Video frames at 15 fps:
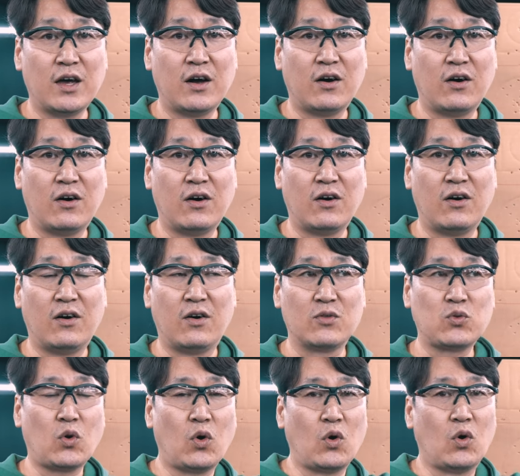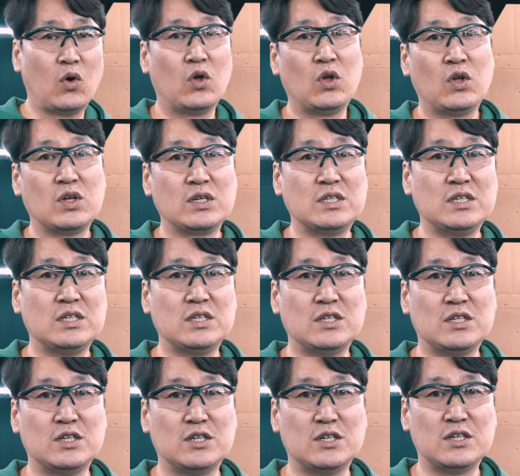어,
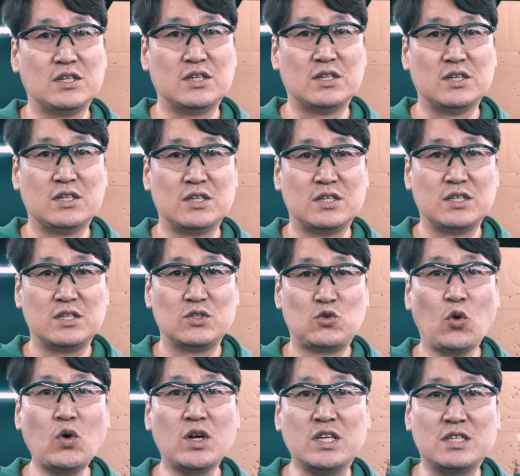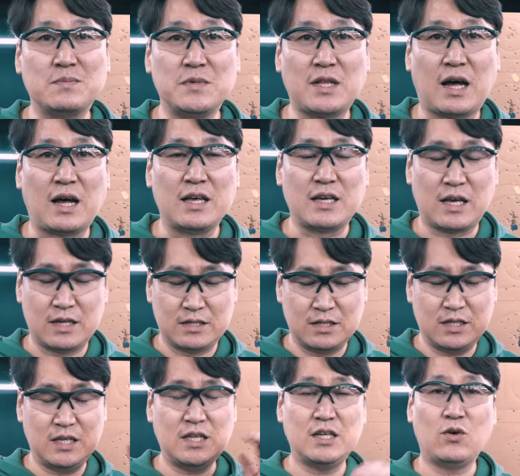또그 조건이 있습니다. 이게
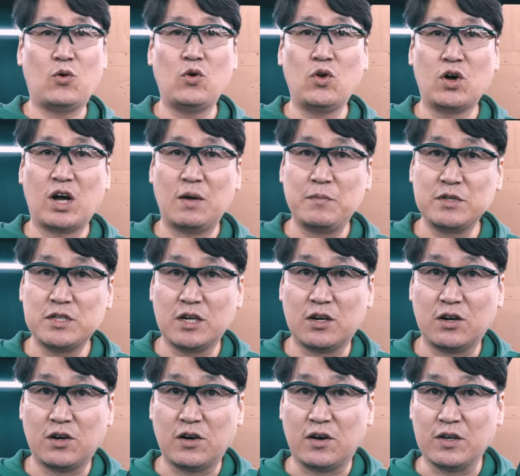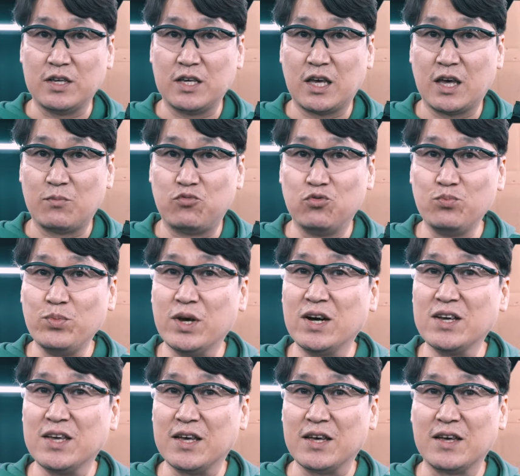스틸이 올라가면서 이게
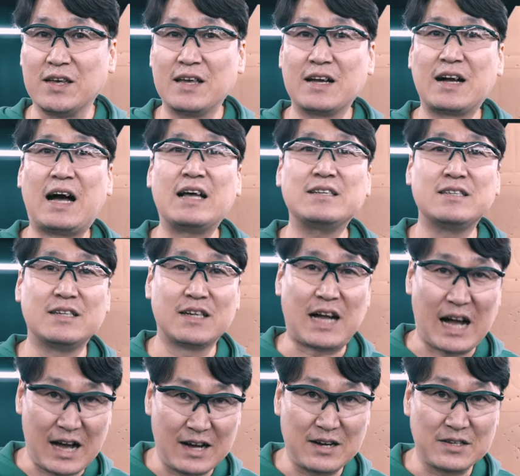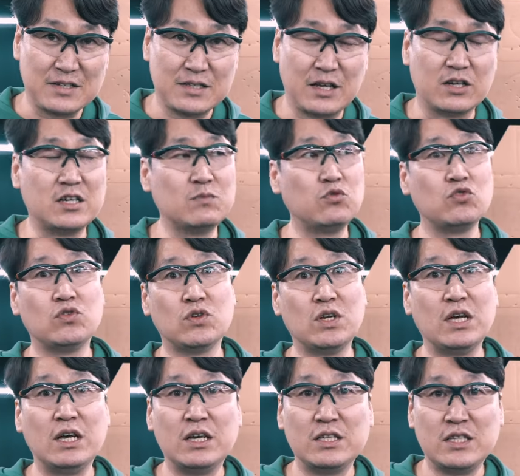분명히 가스를 강한 걸 쓰세요. 그분들
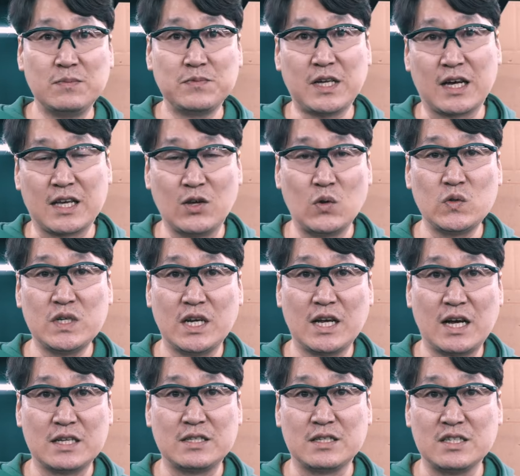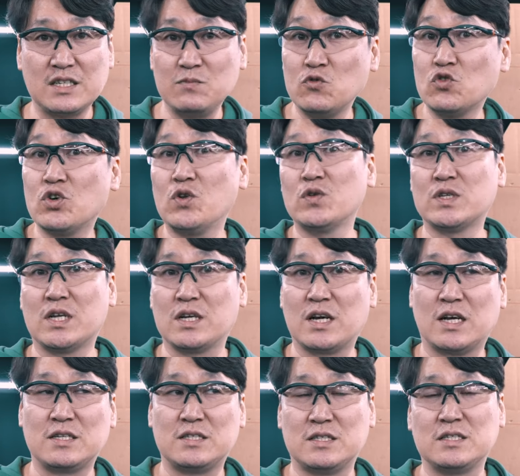14kg짜리 가스, 16kg짜리
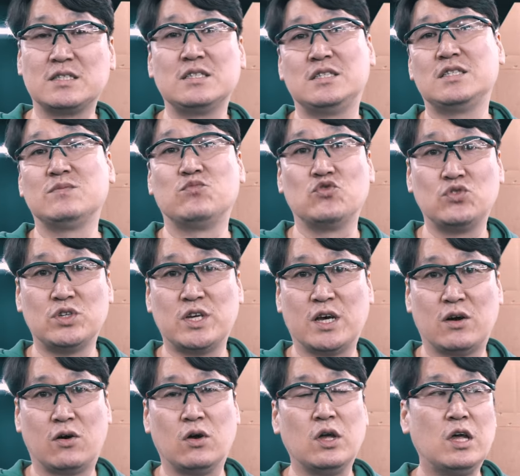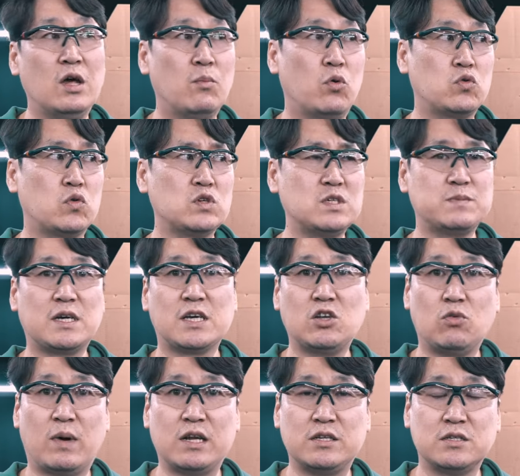가스 쓰시는 분들이에요. 보통
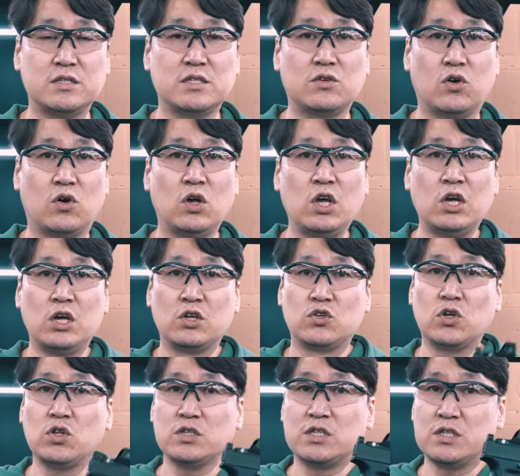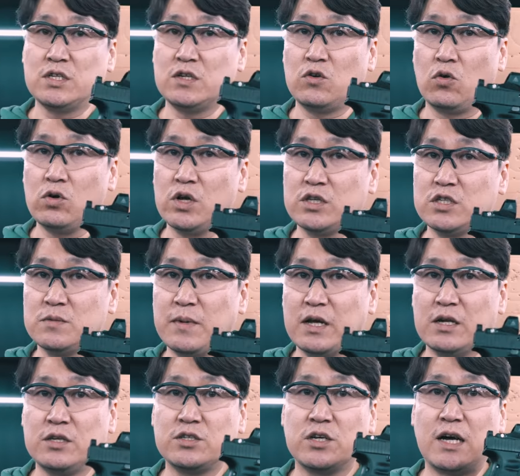14kg 많이 쓰시고요. 저는 스틸을
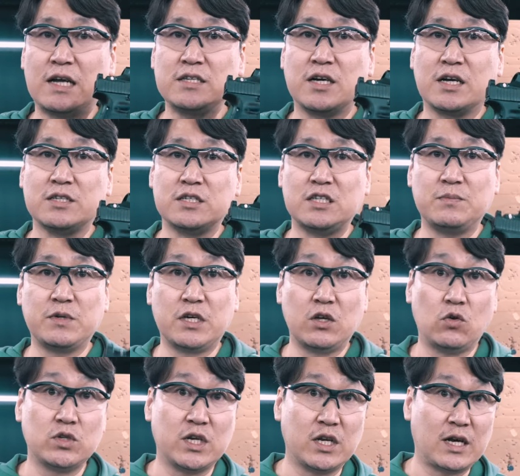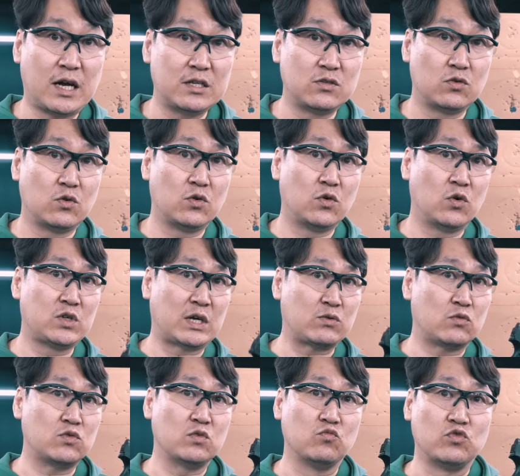올렸지만은 저는 아직까지 12kg짜리 가스로
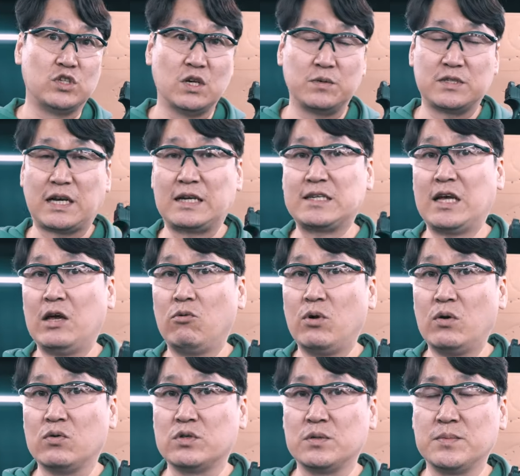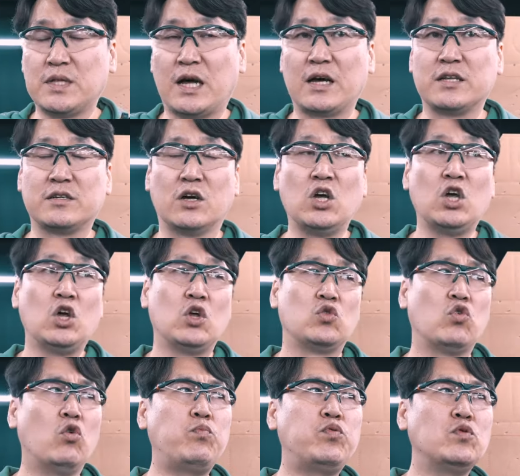작동성 문제 없이 잘 사용하고 있습니다. 그래서
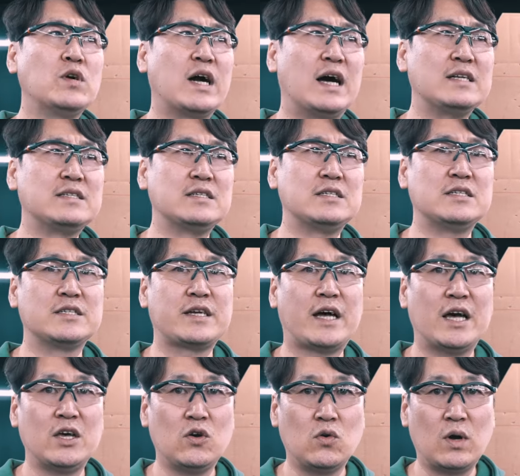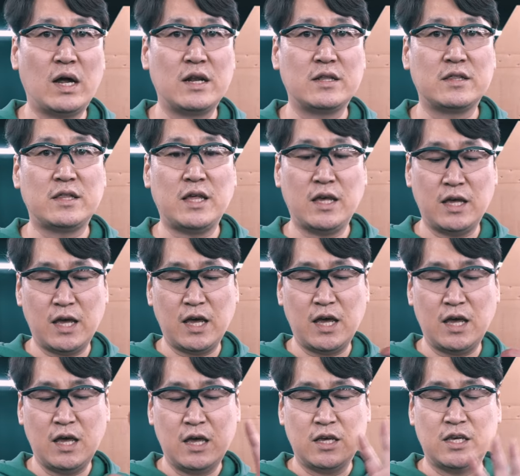높은 가스를 사용할
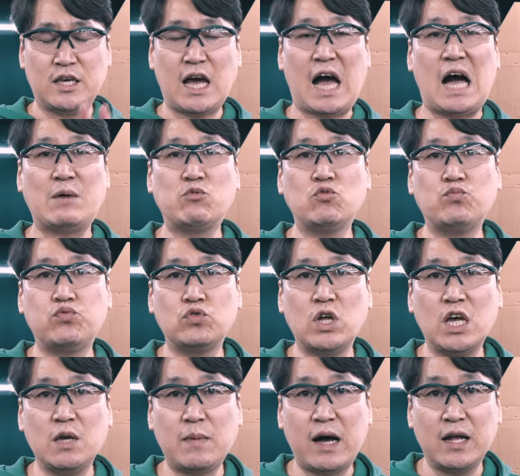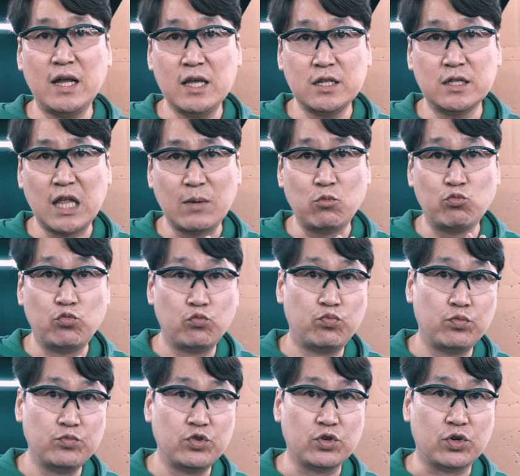때에 이 하부 프레임 안에 있는 내부
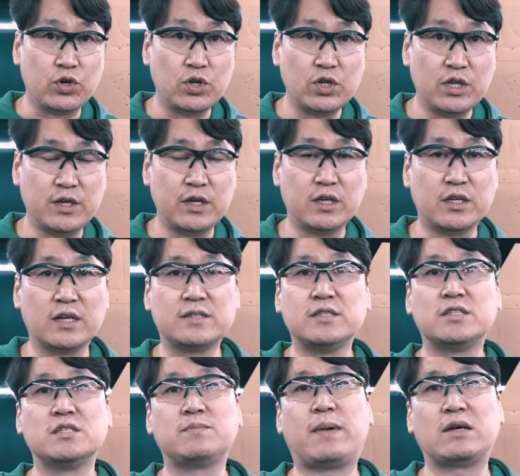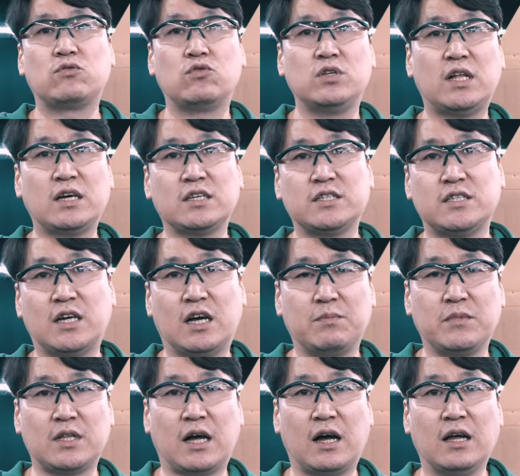부품들이 이제 슬슬 파손이 나기
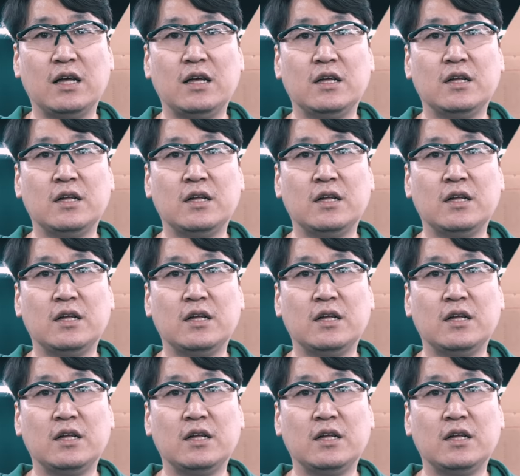시작합니다.